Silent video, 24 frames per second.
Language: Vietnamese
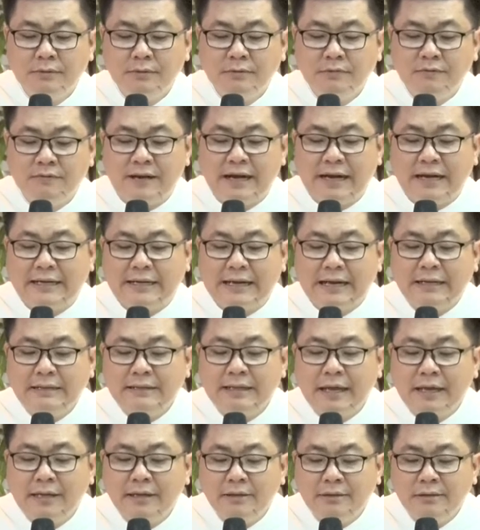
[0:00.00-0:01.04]
và các
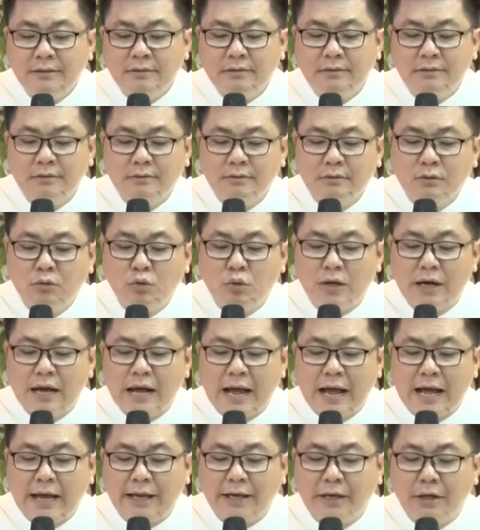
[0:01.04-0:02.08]
thánh của
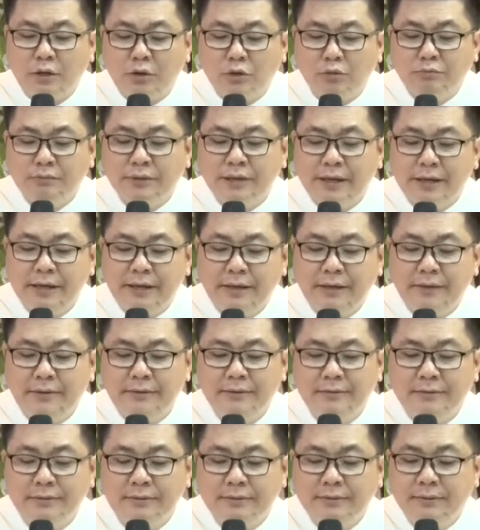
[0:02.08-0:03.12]
Ngài cũng thế
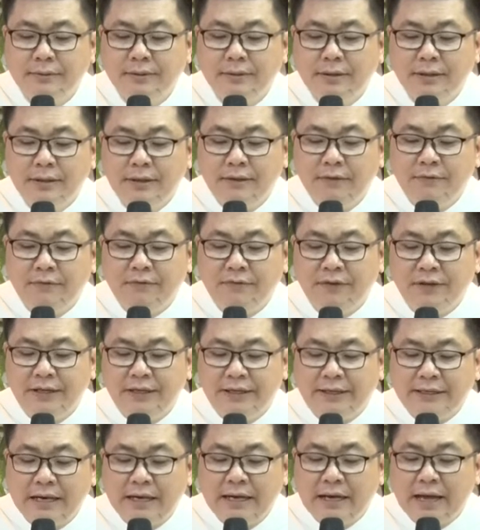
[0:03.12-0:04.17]

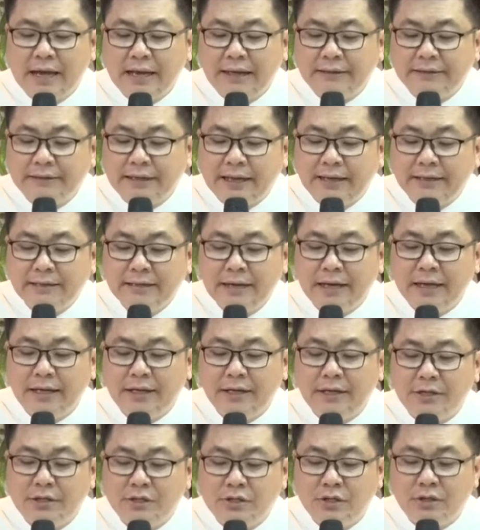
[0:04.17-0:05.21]
vì các ảnh thánh
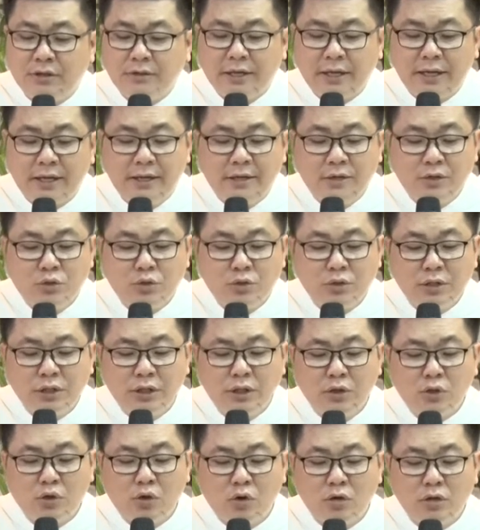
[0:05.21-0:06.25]
này cho thấy Chúa
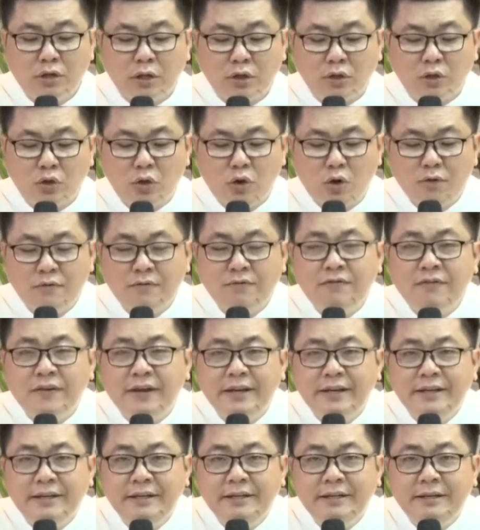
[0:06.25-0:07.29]
Kitô được tôn
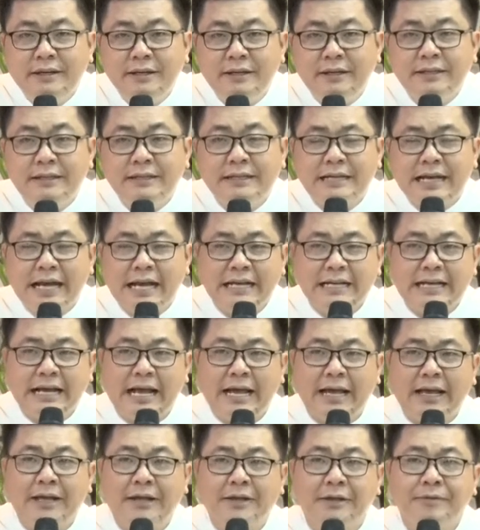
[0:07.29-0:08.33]
vinh nơi các
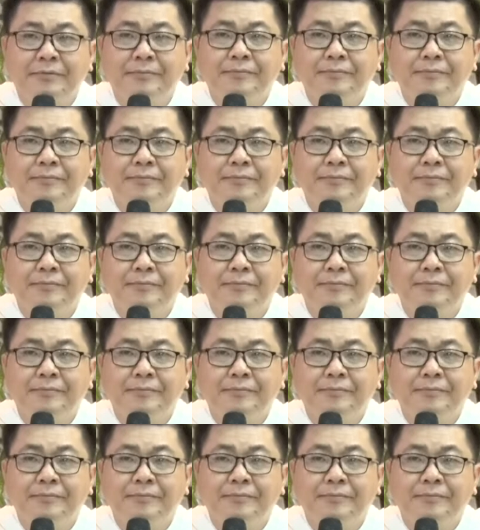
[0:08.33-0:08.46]
ngài.